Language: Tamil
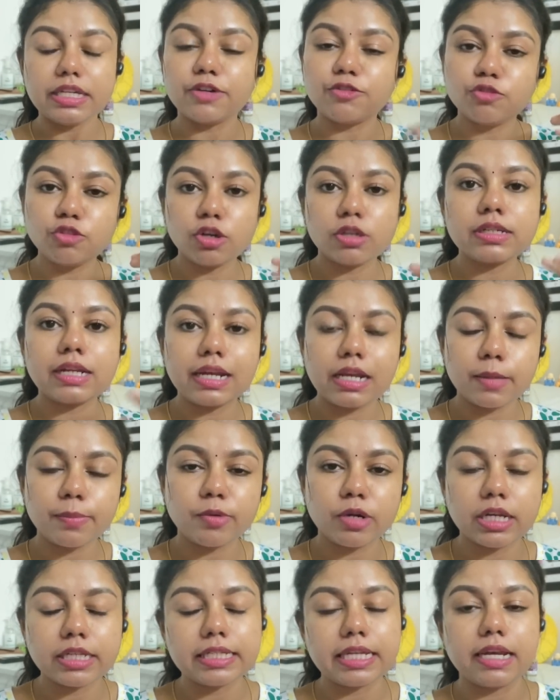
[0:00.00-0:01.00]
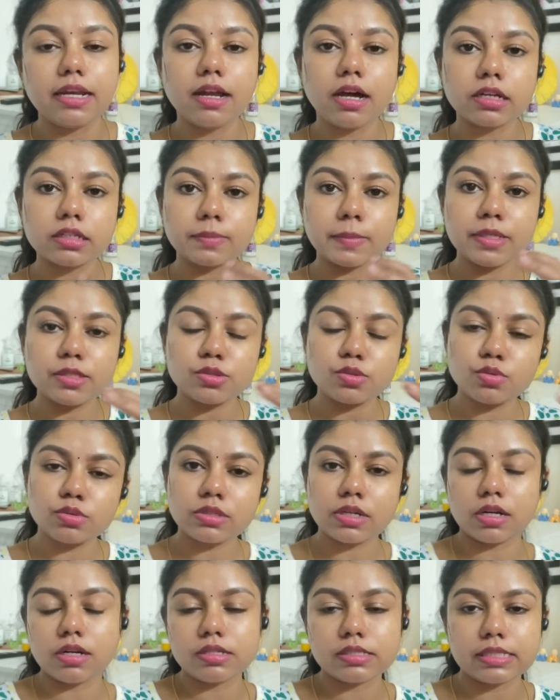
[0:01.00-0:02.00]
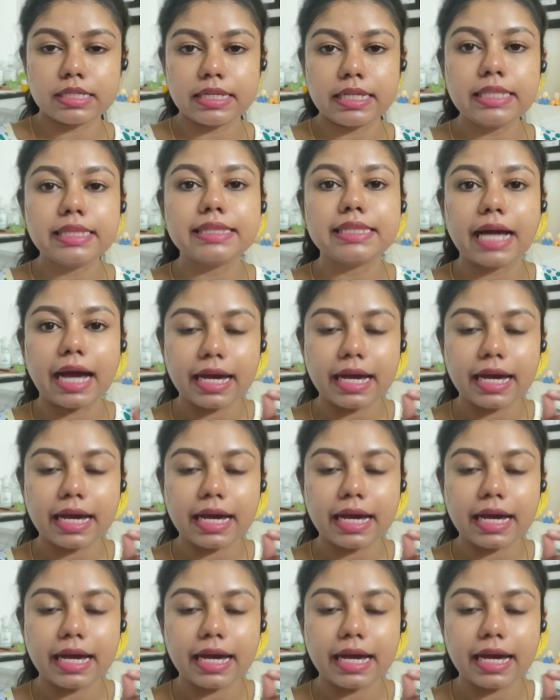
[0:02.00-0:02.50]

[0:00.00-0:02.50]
எவ்வளோ நல்ல ப்ராடக்ட் எல்லாருக்குமே சூட் ஆனாலும் சரி